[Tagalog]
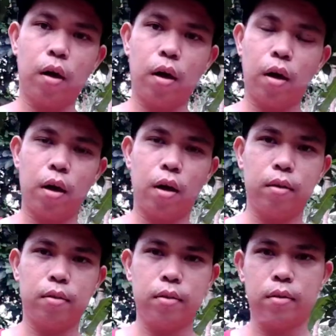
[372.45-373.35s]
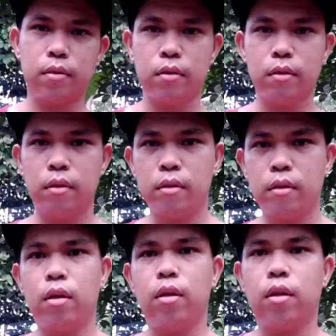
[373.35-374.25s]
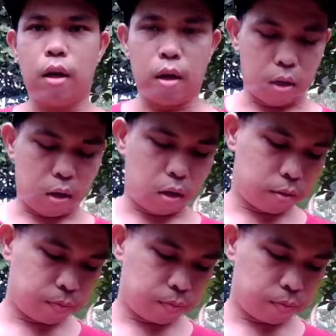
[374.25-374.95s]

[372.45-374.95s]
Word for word: at uh, uh,